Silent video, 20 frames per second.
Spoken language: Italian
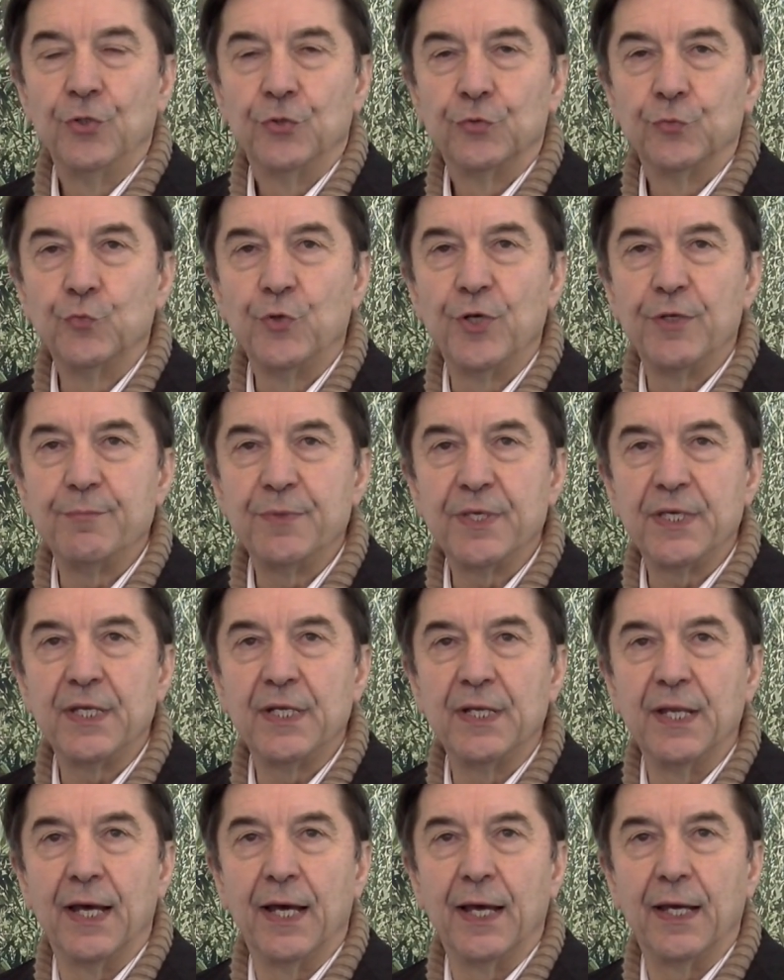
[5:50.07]

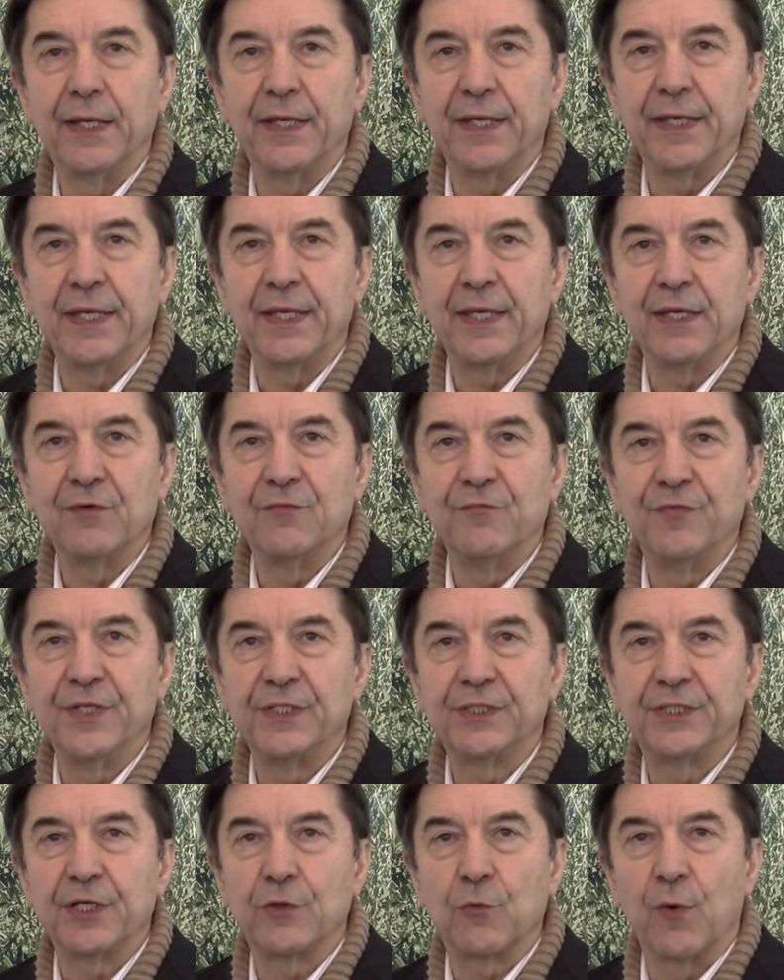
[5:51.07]

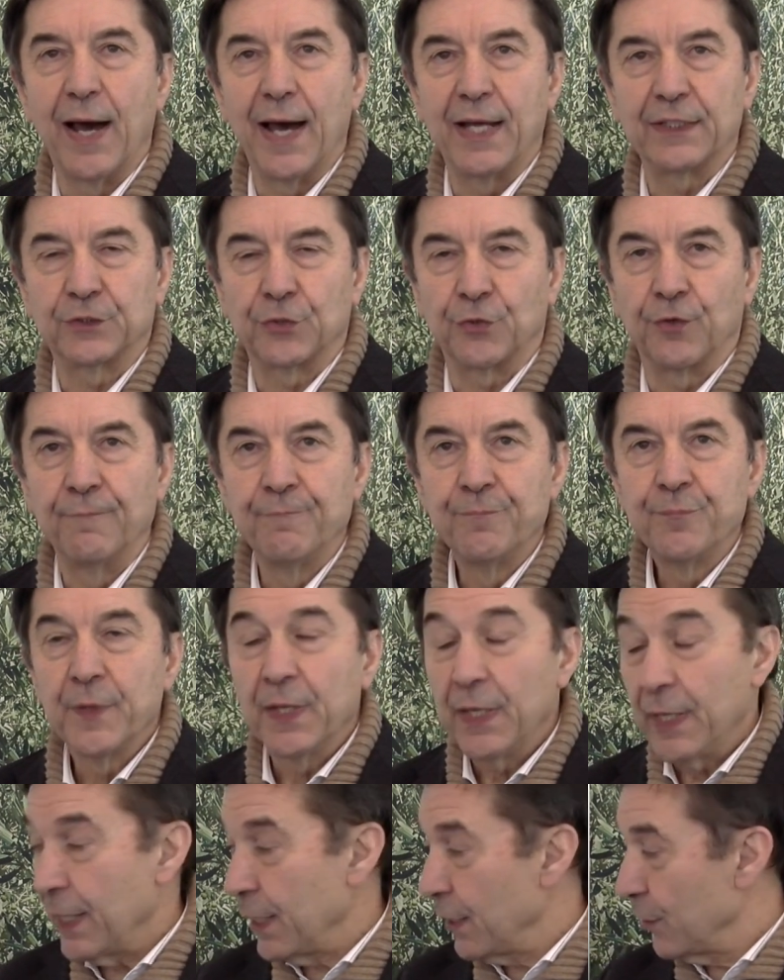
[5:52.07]
2024
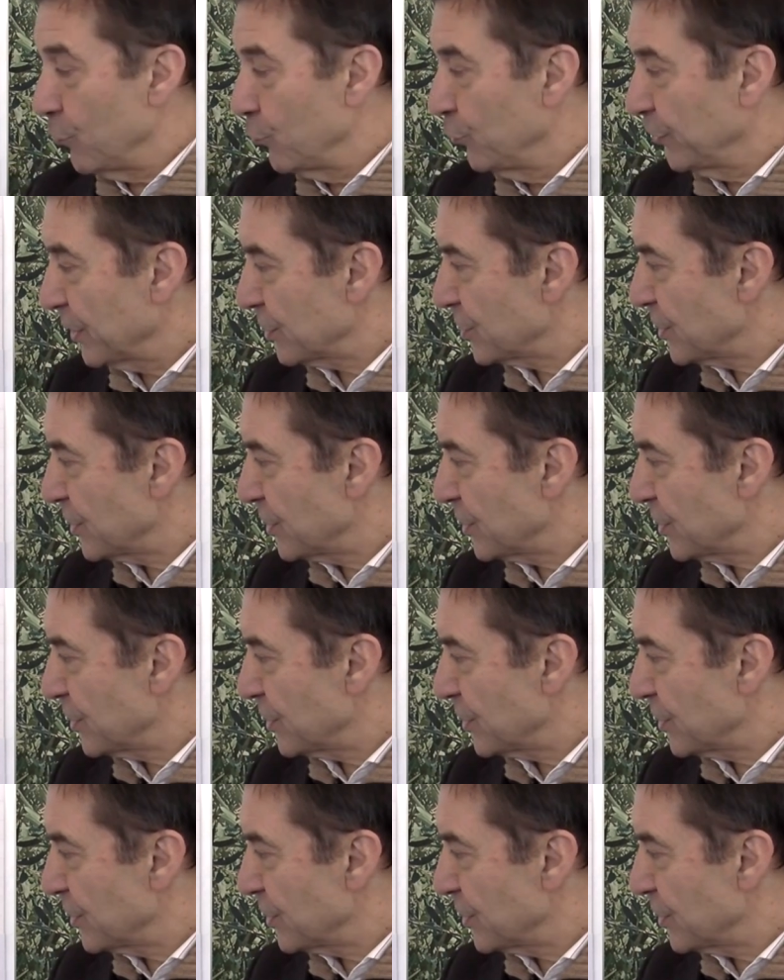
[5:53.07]
e una